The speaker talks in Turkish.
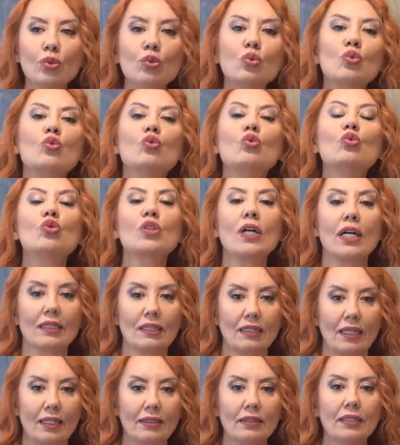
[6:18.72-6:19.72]
Bunu
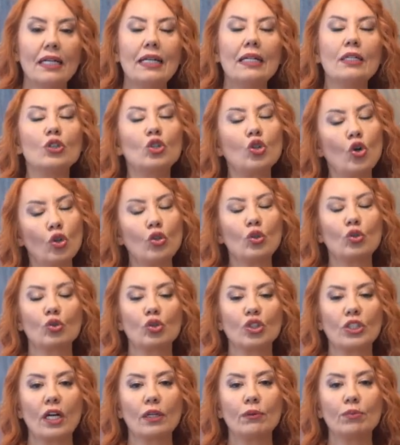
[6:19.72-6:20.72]
üstadlar şöyle
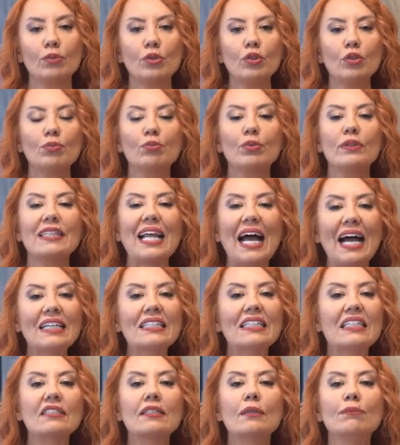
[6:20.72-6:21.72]
olacak bu.
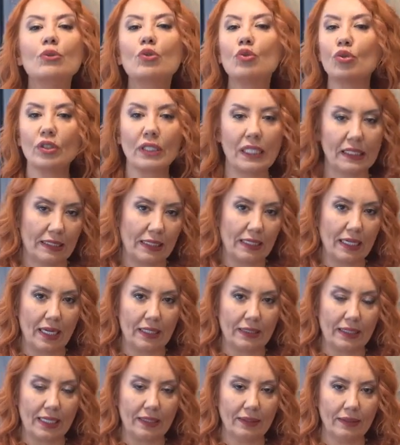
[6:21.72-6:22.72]
Neredeyse bütün
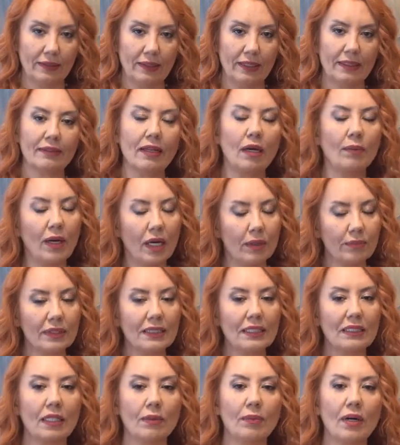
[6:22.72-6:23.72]
gezegenler tamamı
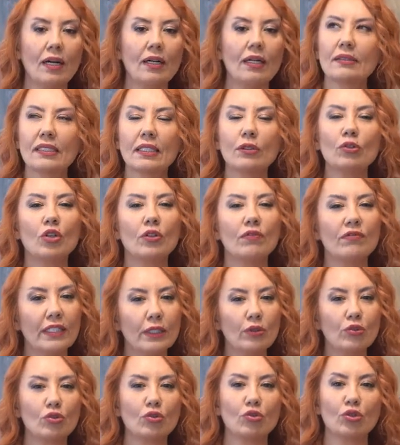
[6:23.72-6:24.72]
değil ama sanıyorum
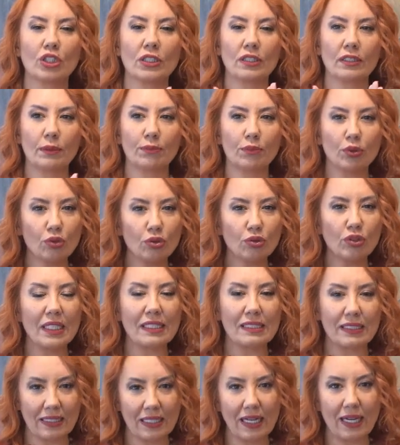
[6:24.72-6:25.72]
Venüs dışında bütün
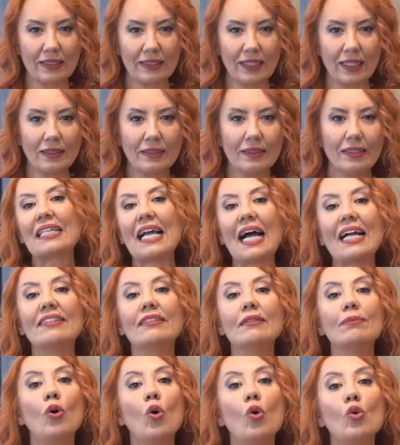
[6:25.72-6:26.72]
gezegenler
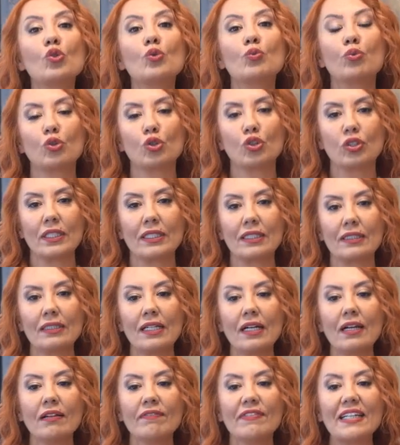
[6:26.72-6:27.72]
kendi öz
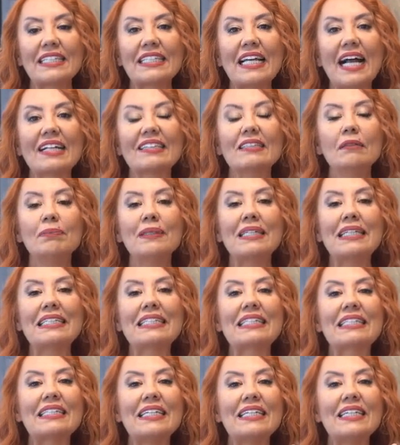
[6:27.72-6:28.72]
burçlarında ve kendi
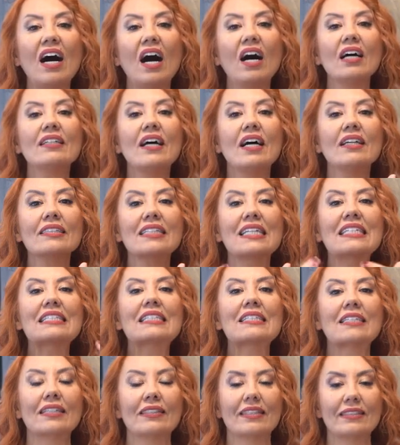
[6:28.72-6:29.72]
bildikleri alanda
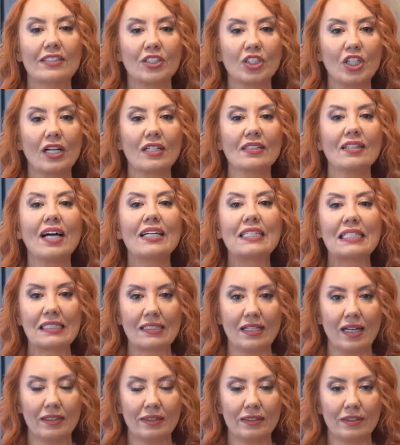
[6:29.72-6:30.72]
sıralanacaklar,
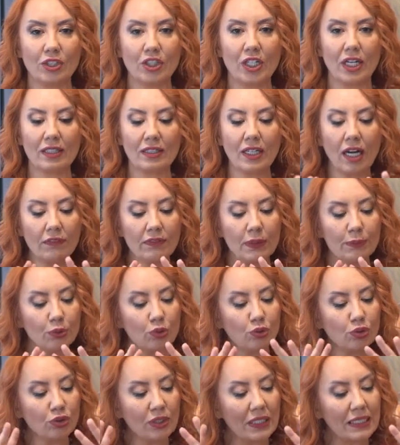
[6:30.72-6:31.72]
hizalanacaklar ve
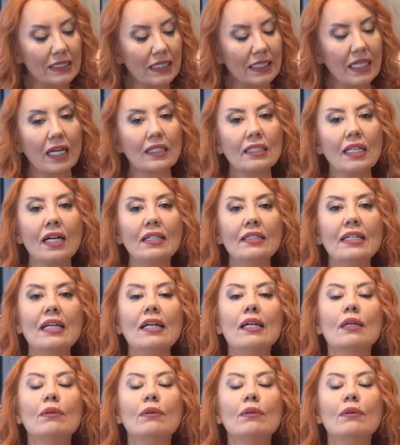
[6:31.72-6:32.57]
bütün gezegenler